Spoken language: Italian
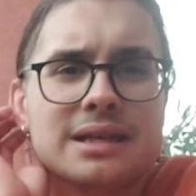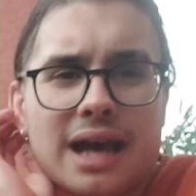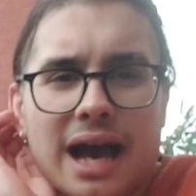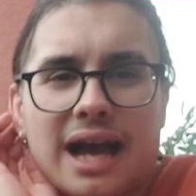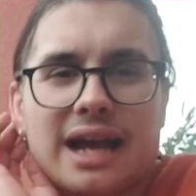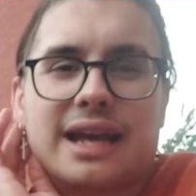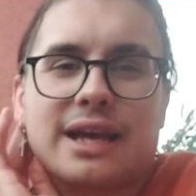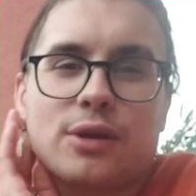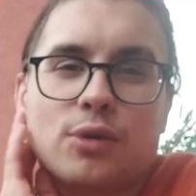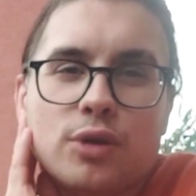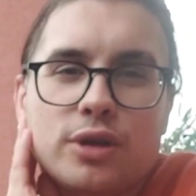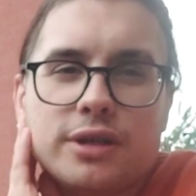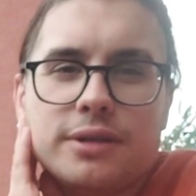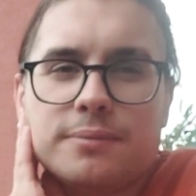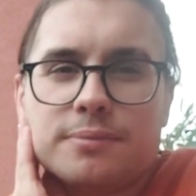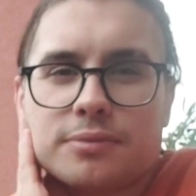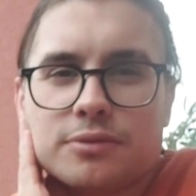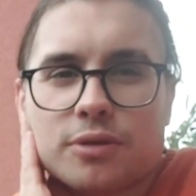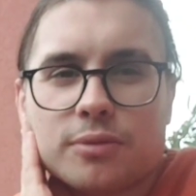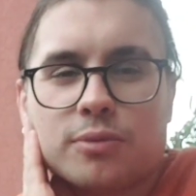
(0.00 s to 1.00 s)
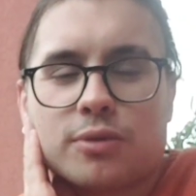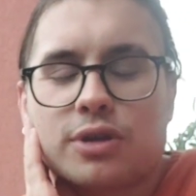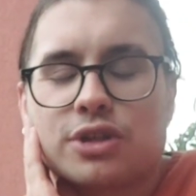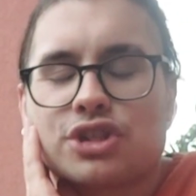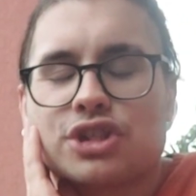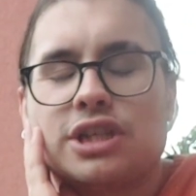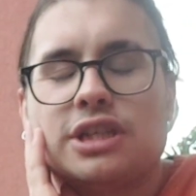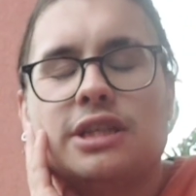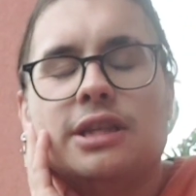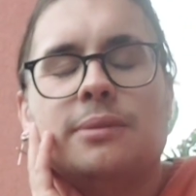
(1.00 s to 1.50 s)
Anche lui comunque
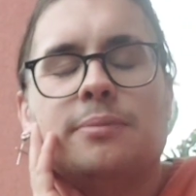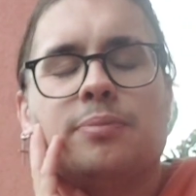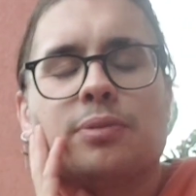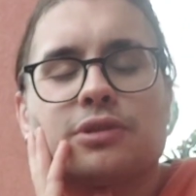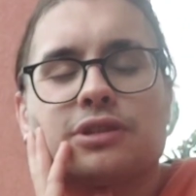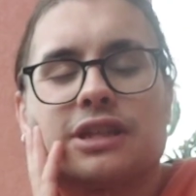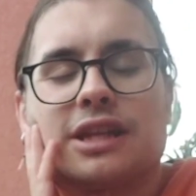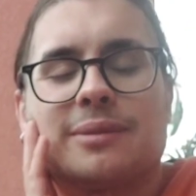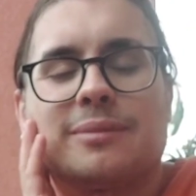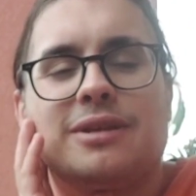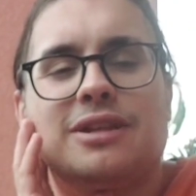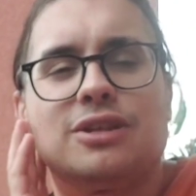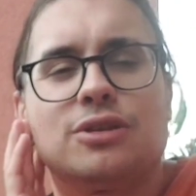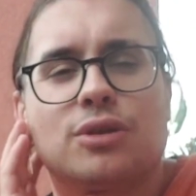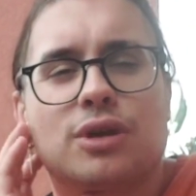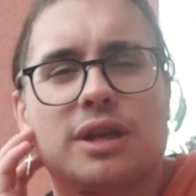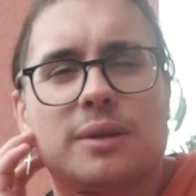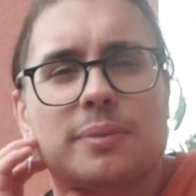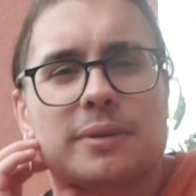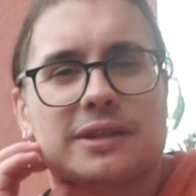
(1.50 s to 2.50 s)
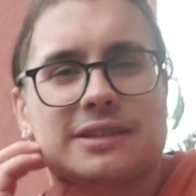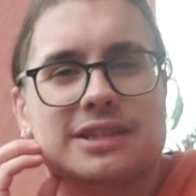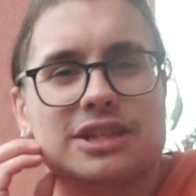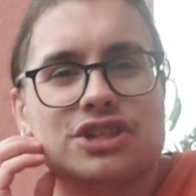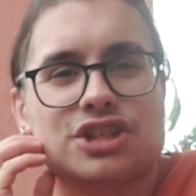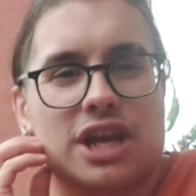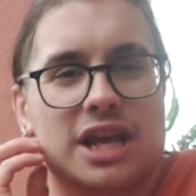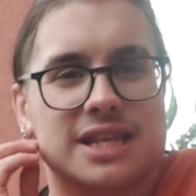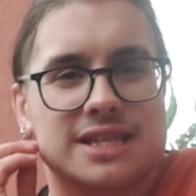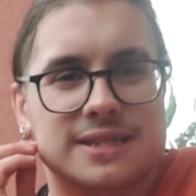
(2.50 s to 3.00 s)
sceglie il potere migliore, prende
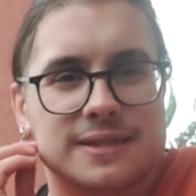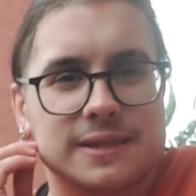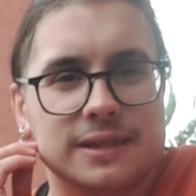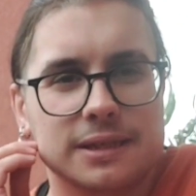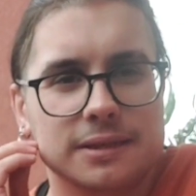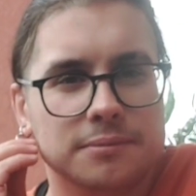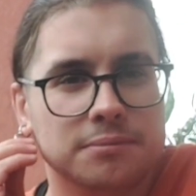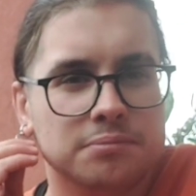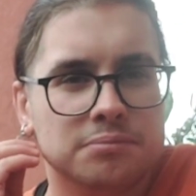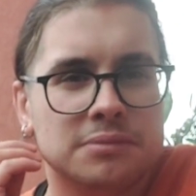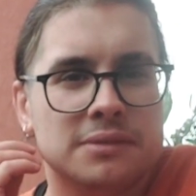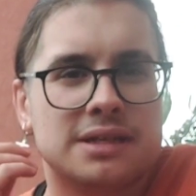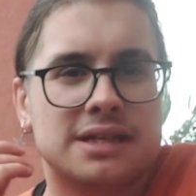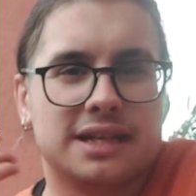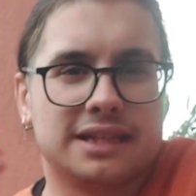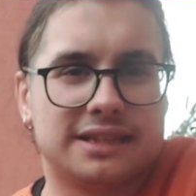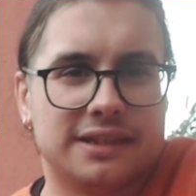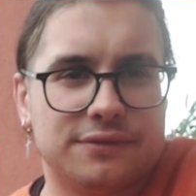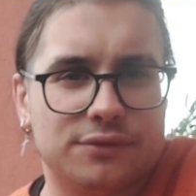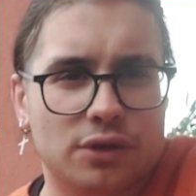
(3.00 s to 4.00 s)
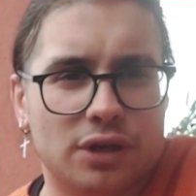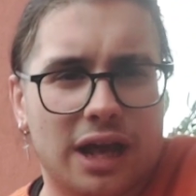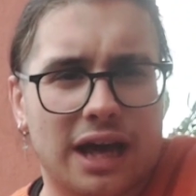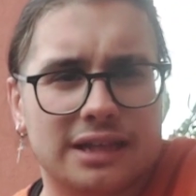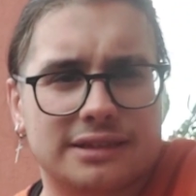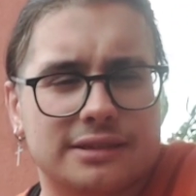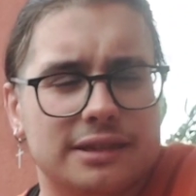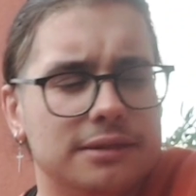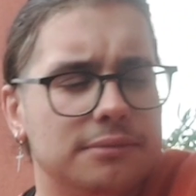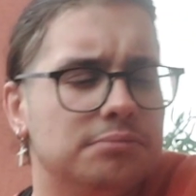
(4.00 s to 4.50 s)
Scesni rete
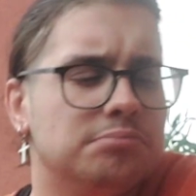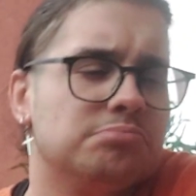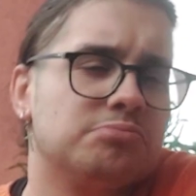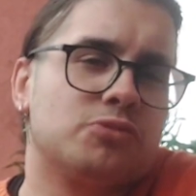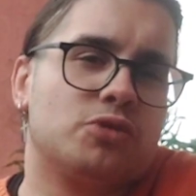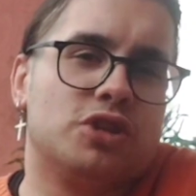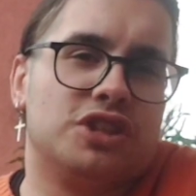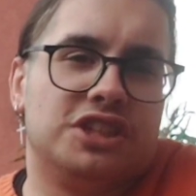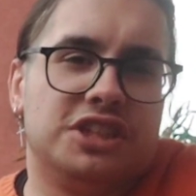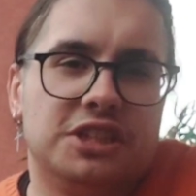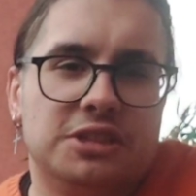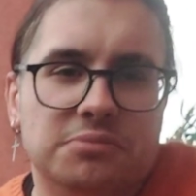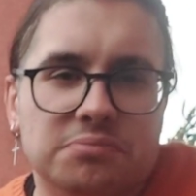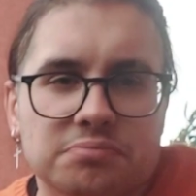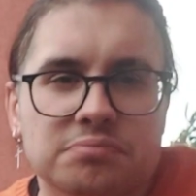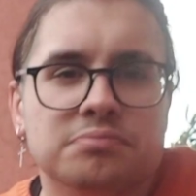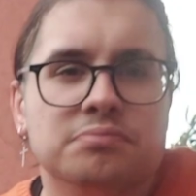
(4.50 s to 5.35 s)
inviolata, quindi